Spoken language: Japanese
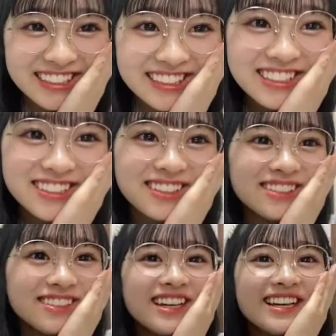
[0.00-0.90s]
ちょっと
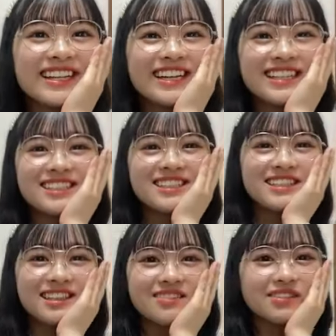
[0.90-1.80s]
口内炎が痛す
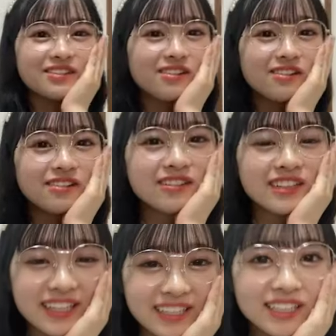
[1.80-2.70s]
ぎてもう口
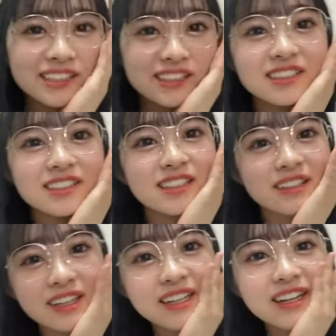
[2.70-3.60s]
内炎
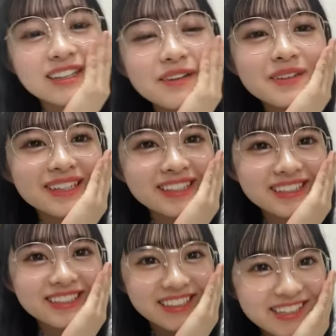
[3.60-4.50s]
が頭にあり
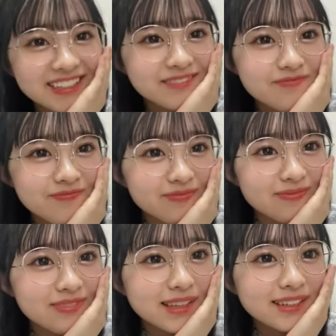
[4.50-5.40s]
すぎて
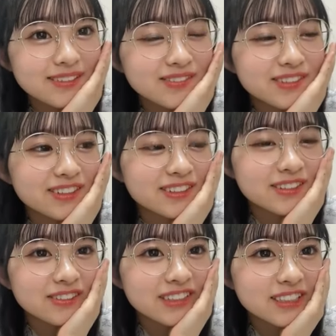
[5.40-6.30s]
もう本
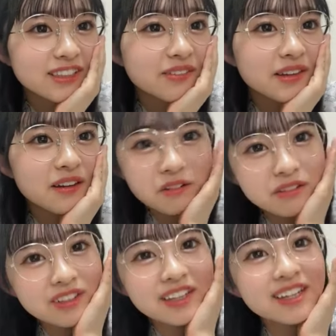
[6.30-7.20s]
当私の名前が
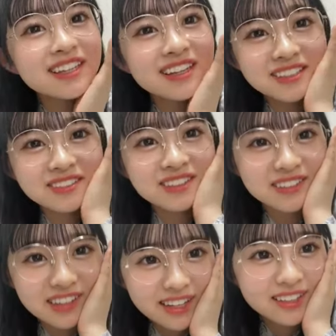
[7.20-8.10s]
口内炎になりそうな
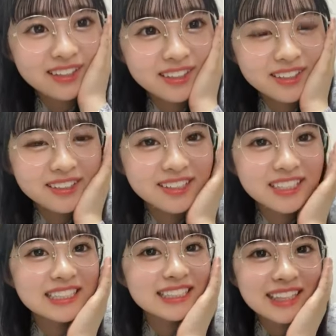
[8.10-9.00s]
ぐらい
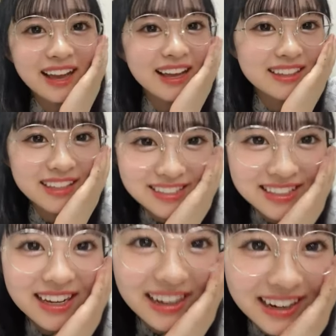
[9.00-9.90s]
痛かったです
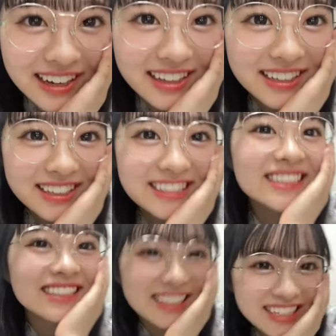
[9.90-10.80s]
から本
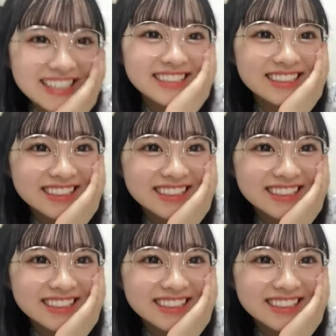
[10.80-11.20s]
当に